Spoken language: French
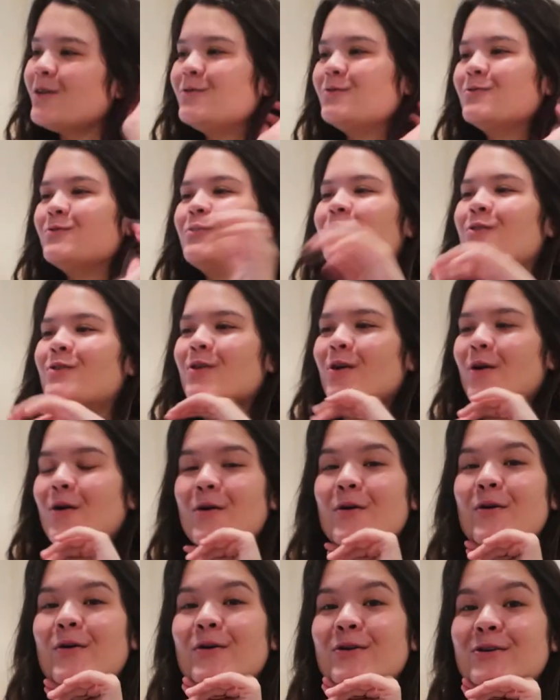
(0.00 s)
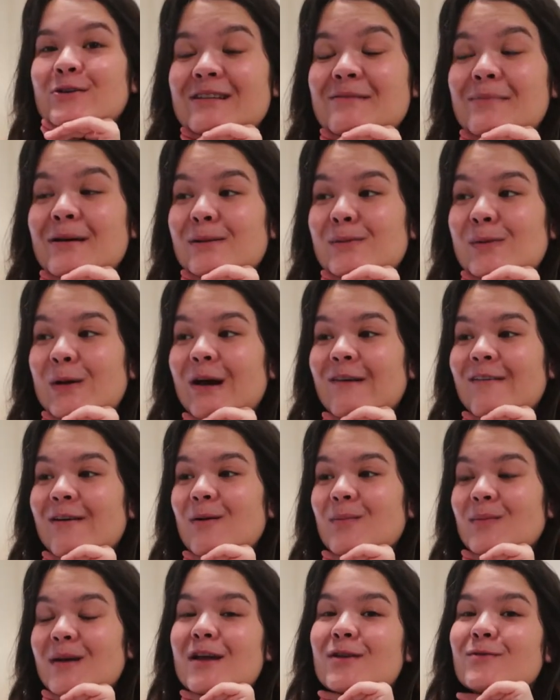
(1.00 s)
Donc euh, c'est pas je me réveille
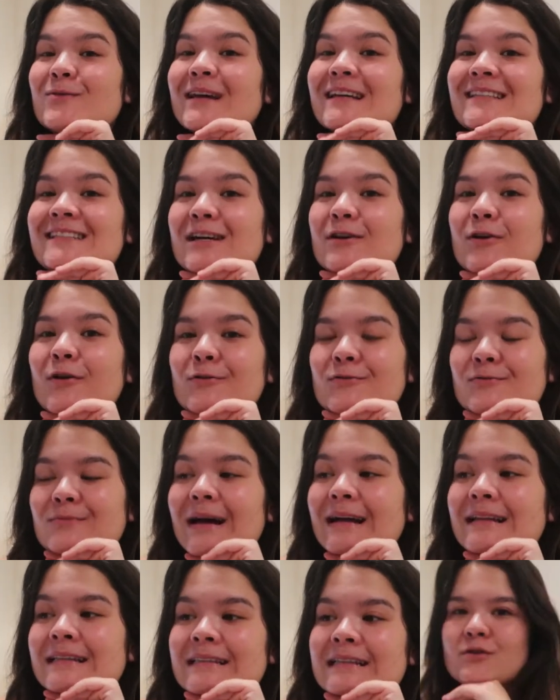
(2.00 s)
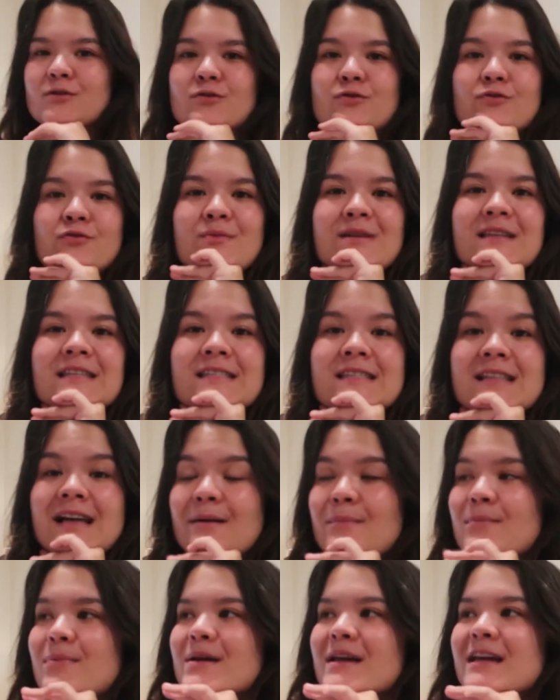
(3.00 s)
en pleine nuit à 5h du mat, j'ouvre mes
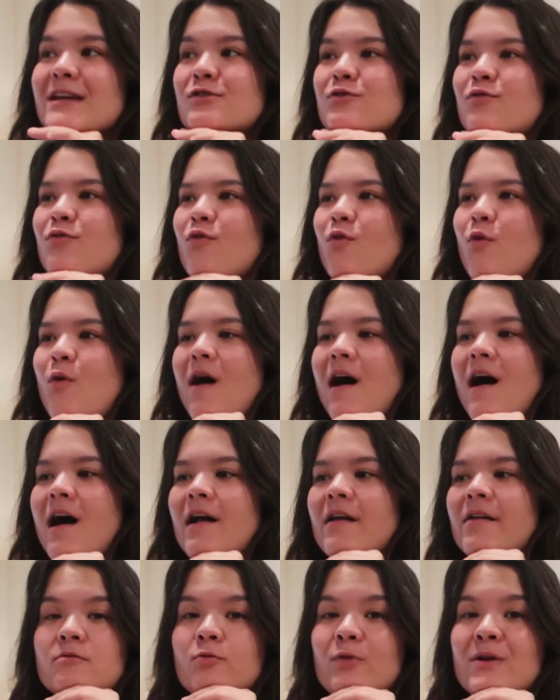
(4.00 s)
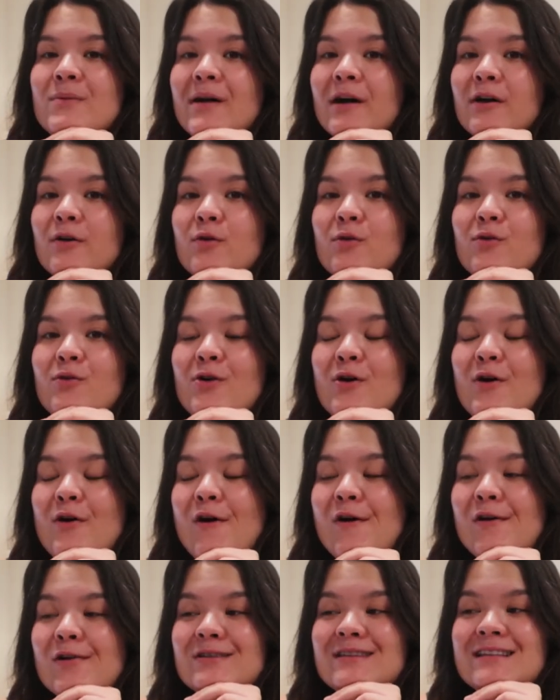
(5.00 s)
snaps et je vois oui Margot,
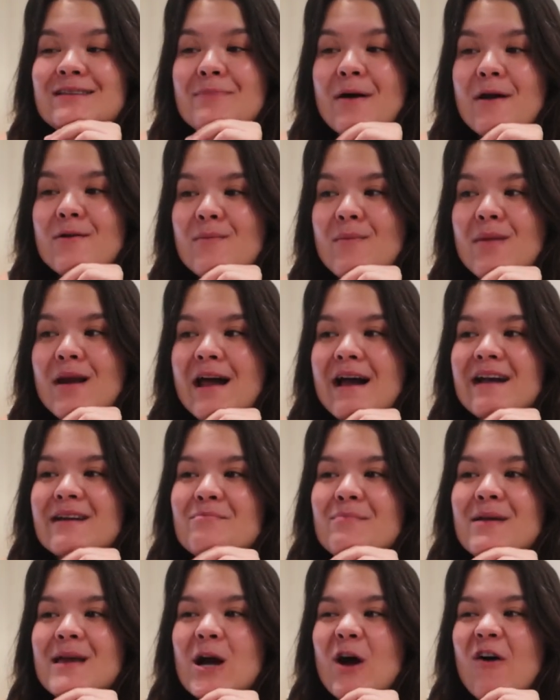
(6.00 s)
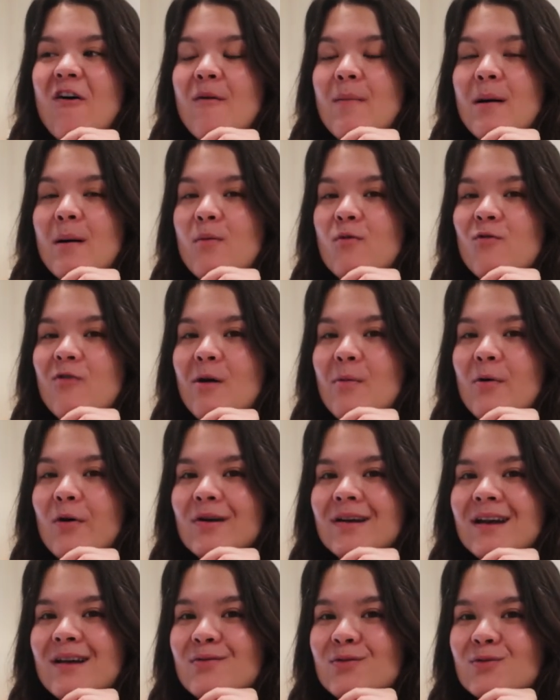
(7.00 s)
euh, c'est pas une blague mais on va pas pouvoir
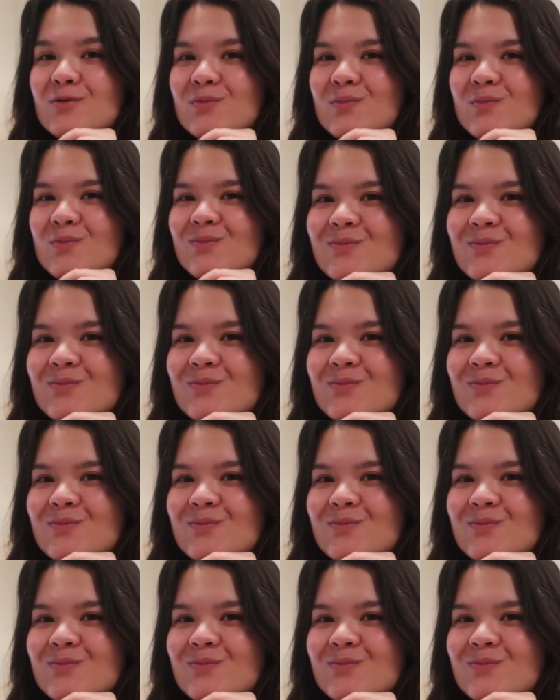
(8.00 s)
prendre l'avion.